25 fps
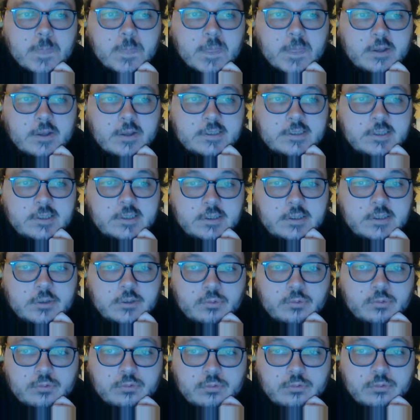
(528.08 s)

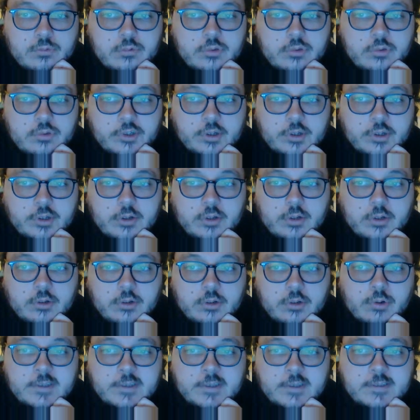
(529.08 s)
Cdiscount, euh,
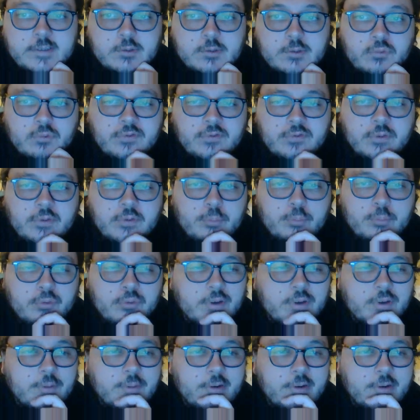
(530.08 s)
quoique Cdiscount fait plus
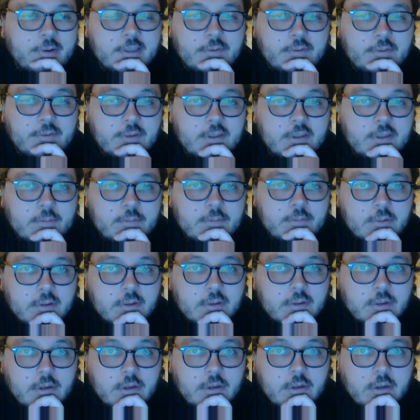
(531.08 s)
vraiment les DVD,
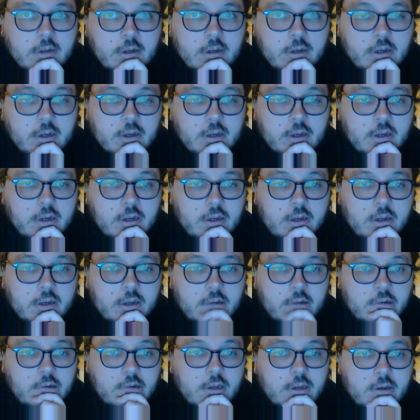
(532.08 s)

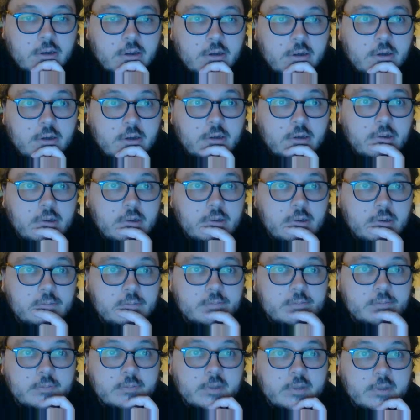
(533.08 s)
euh,
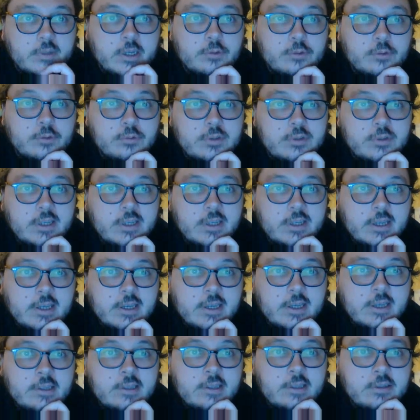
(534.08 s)

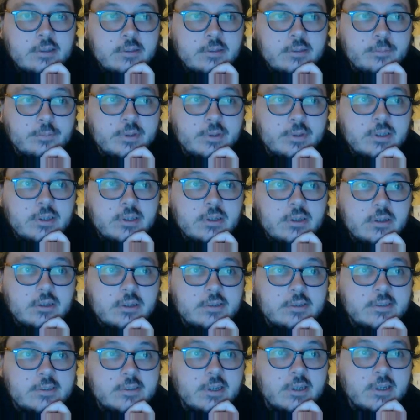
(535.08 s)
Rakuten, eBay,
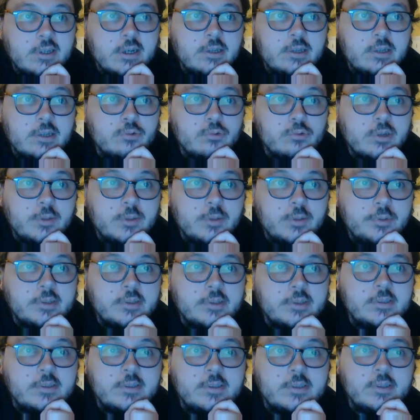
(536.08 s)
etc. Donc il y a plein
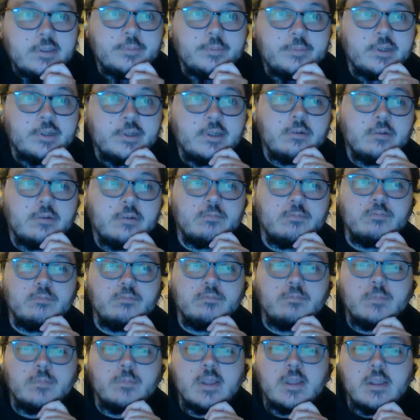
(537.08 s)
de sites après. Hein.
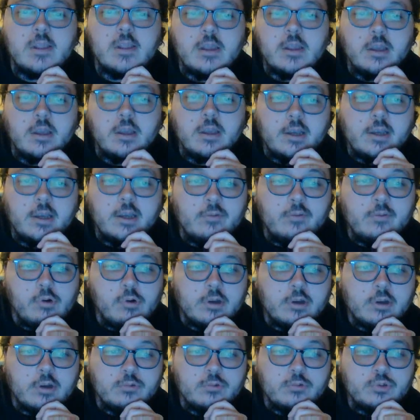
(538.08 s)
À
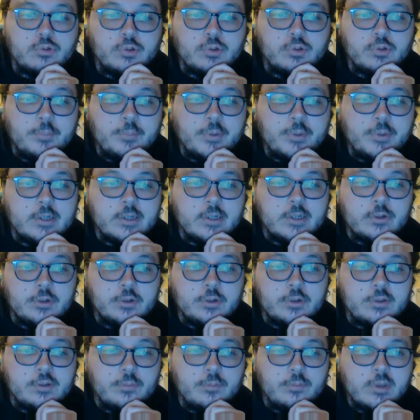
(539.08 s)
voir. Je connais pas la
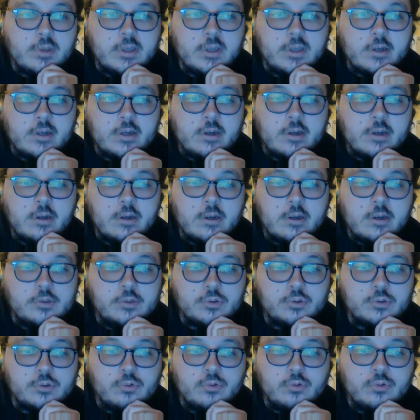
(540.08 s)
cote, mais euh,
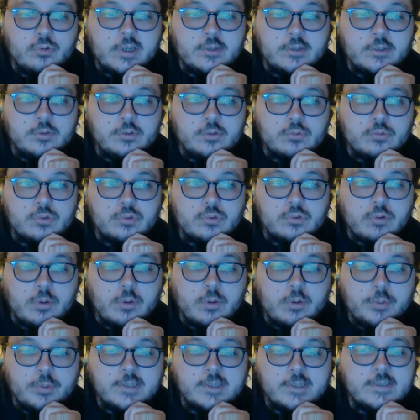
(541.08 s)
sur de l'occasion, je crois
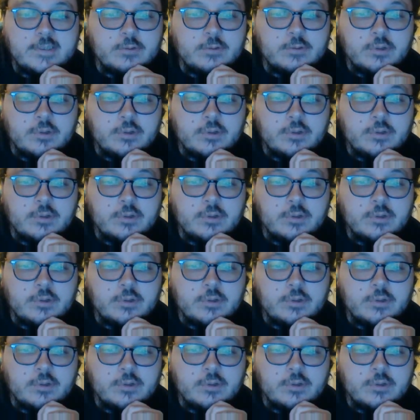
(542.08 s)
pas que ce soit un